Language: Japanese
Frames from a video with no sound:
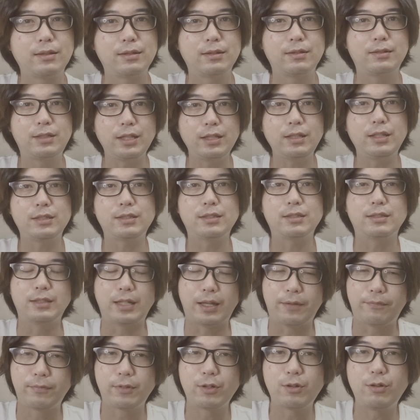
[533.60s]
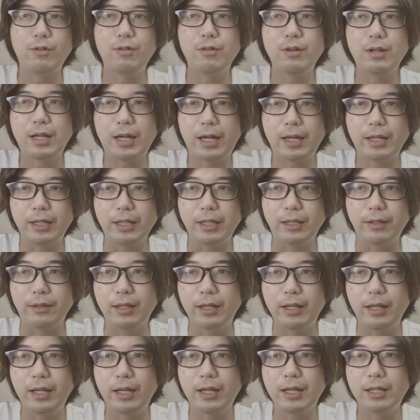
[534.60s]
でですね、今回、
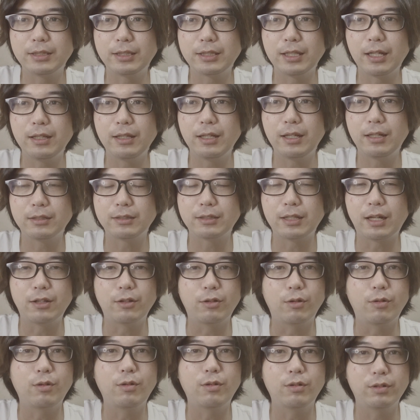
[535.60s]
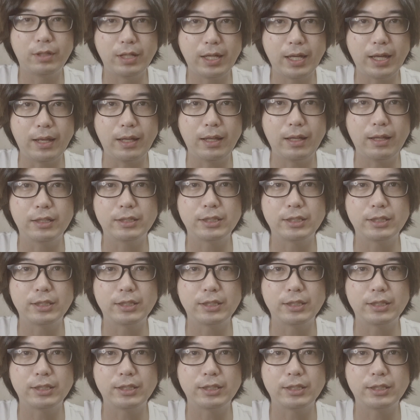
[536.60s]
エガチャンネルさんの方で、